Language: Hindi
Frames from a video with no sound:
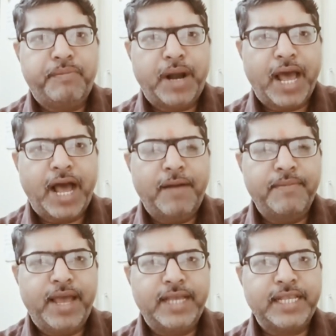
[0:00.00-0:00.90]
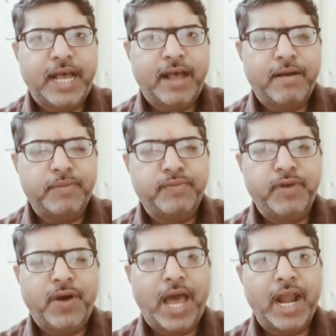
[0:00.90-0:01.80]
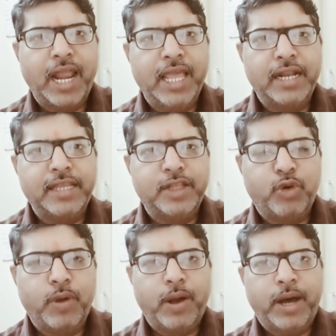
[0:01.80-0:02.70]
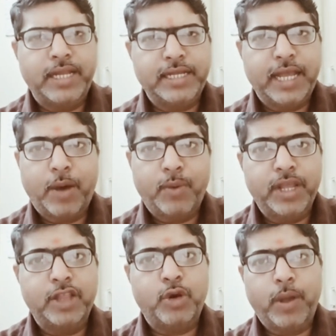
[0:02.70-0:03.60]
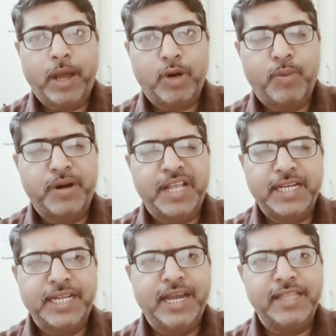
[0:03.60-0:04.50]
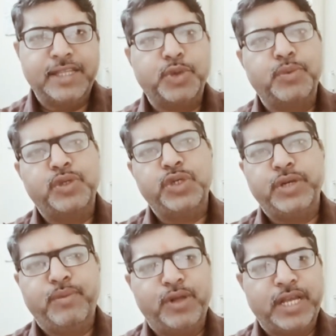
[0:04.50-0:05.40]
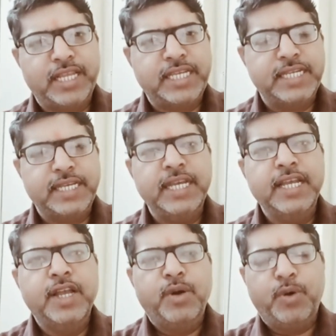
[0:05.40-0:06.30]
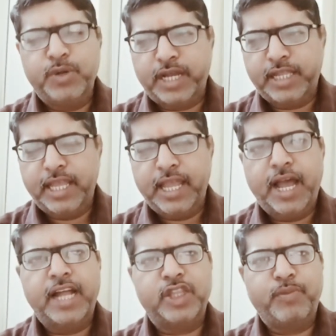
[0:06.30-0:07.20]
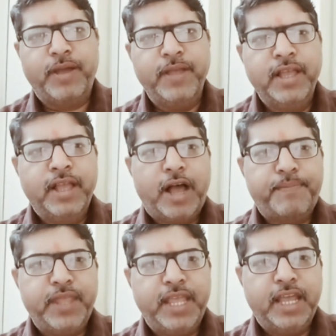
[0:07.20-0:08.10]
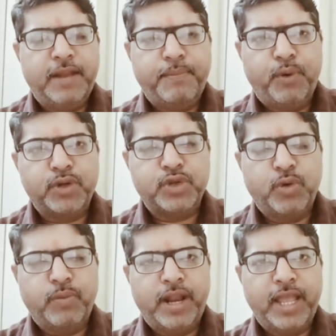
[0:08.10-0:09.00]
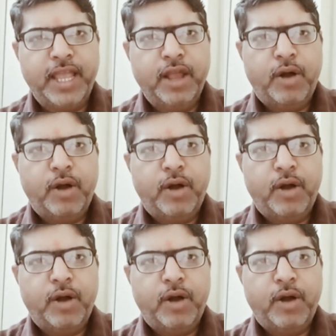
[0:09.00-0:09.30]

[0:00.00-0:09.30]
बड़ा हम ऐसा व्यवहार नहीं करते दुर्व्यवहार जैसा या उनके दुर्व्यवहार को बर्दाश्त नहीं करते तो चीज़ें बहुत अच्छे से हो जाती हैं अंत में अपनी रिपोर्ट्स को भरें